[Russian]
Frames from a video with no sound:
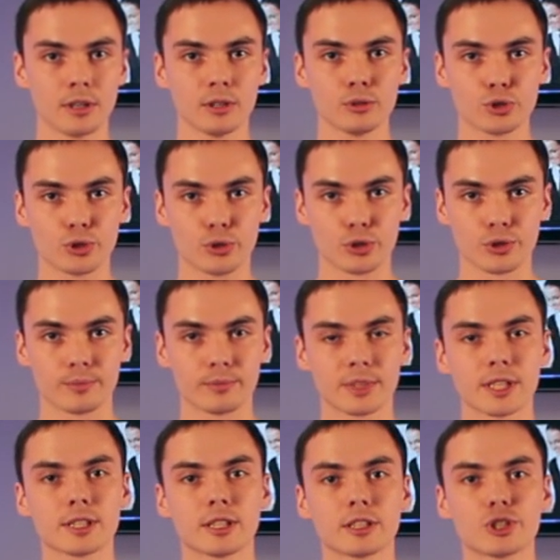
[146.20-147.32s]
Ну что ж,
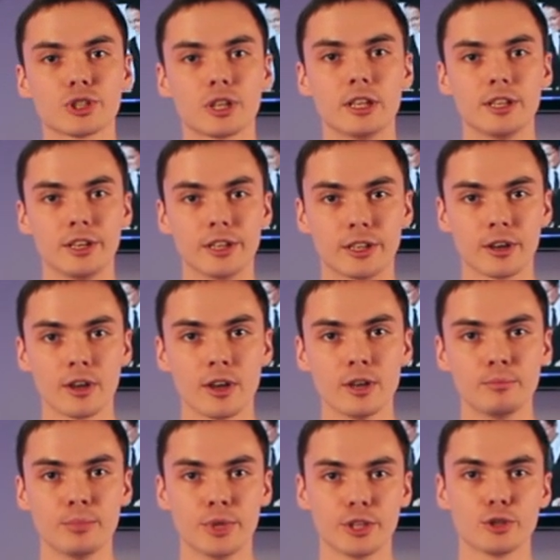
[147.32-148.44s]
достаточно лирики.
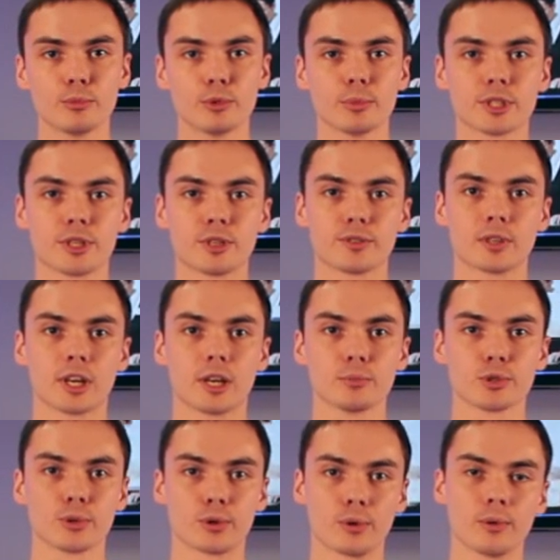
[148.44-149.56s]
Перейдем непосредственно к
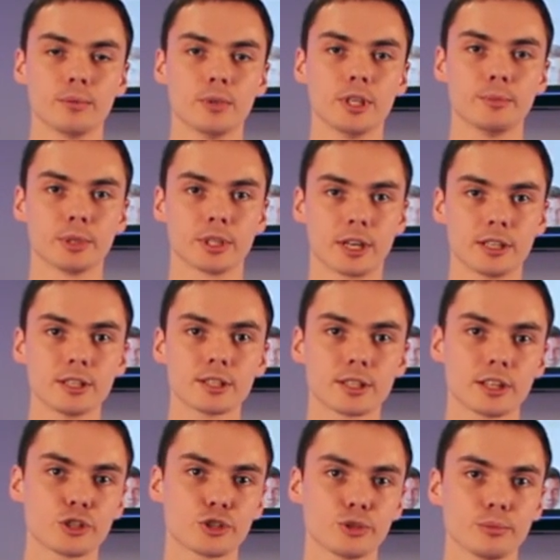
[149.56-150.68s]
обзору. И по традиции
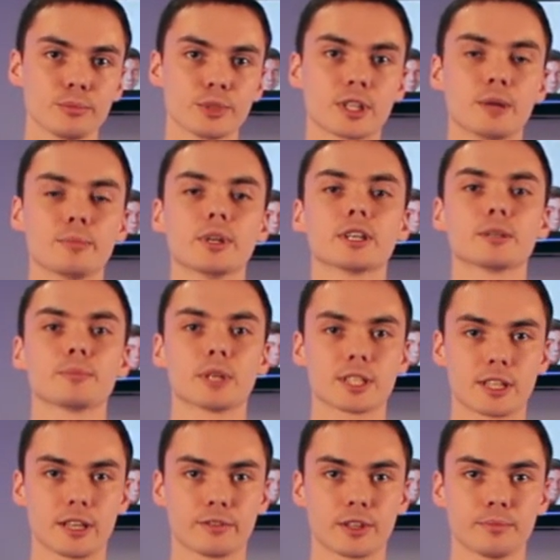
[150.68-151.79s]
начнем с комплекта
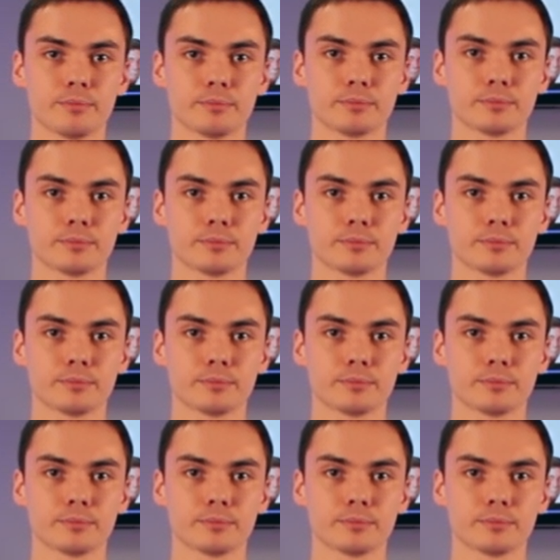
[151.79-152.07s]
поставки.